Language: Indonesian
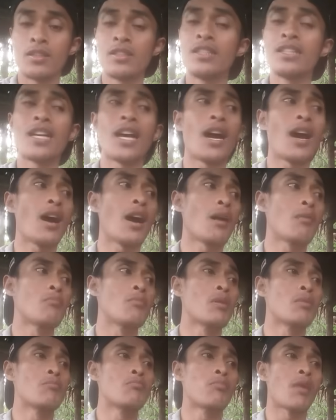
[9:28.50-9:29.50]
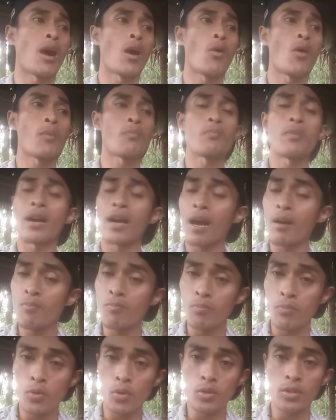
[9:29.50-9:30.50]
Dia membawa
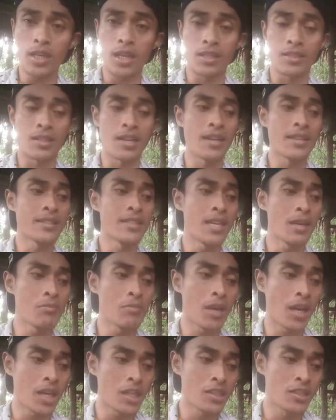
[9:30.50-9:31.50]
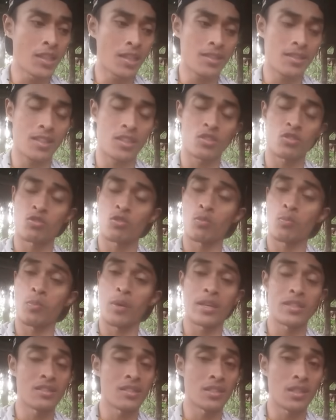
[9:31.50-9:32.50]
pengampunan dan dia mengajarkan
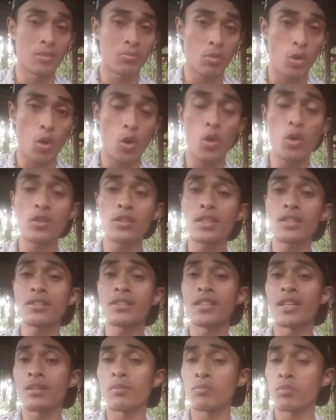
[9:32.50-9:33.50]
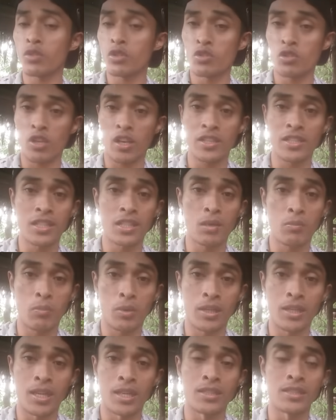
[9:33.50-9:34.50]
supaya setiap orang yang percaya
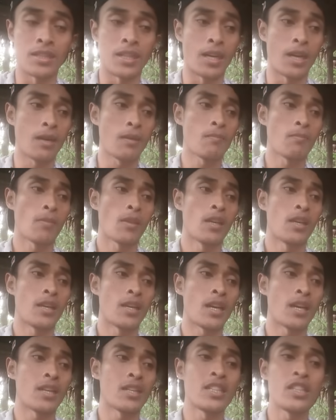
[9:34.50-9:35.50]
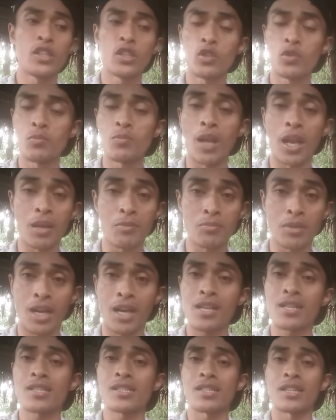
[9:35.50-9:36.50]
kepadanya ya, hidup dalam
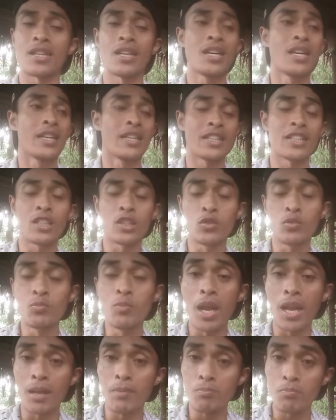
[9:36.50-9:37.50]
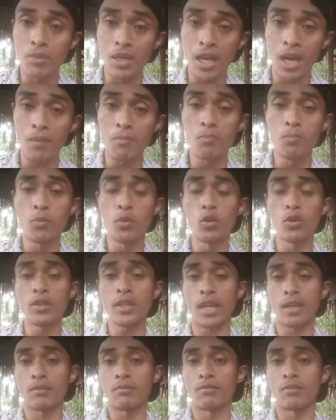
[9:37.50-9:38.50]
kasih, hidup dalam
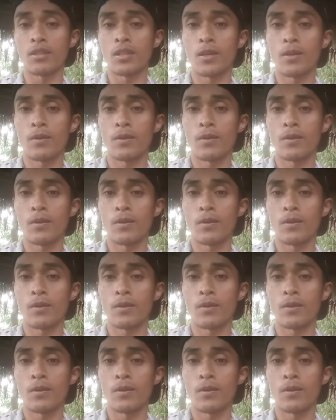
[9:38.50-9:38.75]
pengampunan.